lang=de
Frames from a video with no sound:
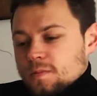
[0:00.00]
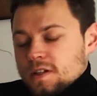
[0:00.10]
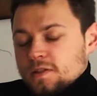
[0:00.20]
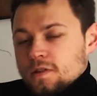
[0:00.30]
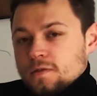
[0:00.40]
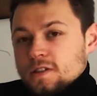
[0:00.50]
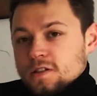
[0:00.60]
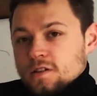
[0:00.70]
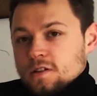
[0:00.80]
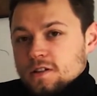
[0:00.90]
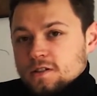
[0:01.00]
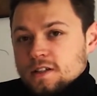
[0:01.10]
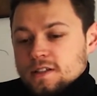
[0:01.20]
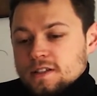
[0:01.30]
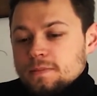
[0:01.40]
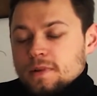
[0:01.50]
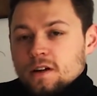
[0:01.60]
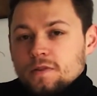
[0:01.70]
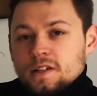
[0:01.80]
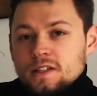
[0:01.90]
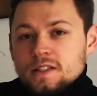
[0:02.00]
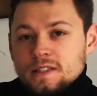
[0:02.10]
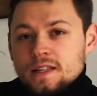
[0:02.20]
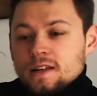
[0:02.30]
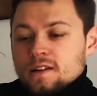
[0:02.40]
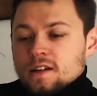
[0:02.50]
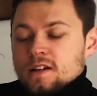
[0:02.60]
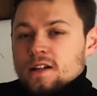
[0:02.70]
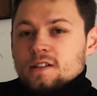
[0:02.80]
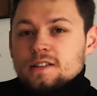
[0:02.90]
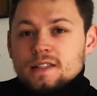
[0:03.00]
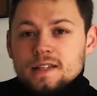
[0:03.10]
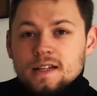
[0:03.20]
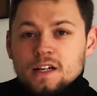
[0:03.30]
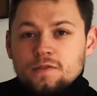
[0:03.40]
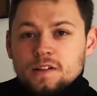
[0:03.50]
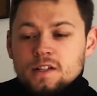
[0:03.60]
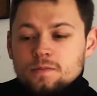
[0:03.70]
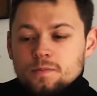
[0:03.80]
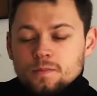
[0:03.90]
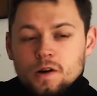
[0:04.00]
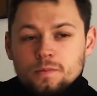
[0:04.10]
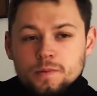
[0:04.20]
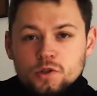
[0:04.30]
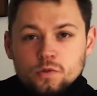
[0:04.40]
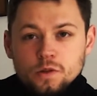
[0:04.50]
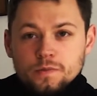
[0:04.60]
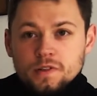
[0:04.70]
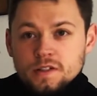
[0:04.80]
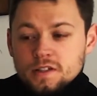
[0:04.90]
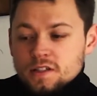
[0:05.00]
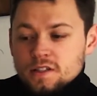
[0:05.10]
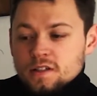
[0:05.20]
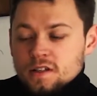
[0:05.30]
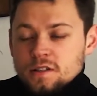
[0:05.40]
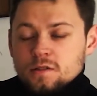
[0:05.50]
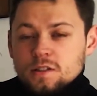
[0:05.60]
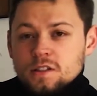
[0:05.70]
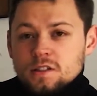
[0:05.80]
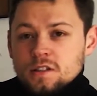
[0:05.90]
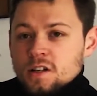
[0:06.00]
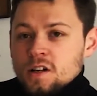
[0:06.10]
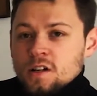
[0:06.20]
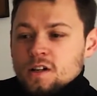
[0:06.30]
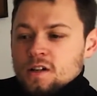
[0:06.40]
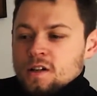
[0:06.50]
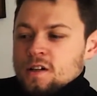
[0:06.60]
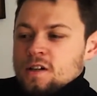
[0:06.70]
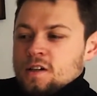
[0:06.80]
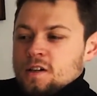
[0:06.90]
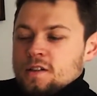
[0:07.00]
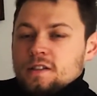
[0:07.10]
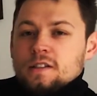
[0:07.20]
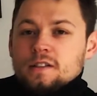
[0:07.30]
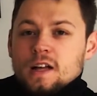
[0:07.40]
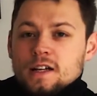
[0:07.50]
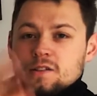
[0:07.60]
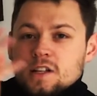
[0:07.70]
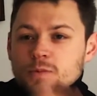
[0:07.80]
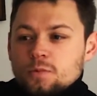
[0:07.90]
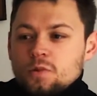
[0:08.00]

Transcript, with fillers: Mal nicht von Wiesloch. Also da sieht man auch wirklich diesen Sinn. Also dass der Sinn halt fehlt, auch beim Studium finde ich, ist also dieses, da hast du das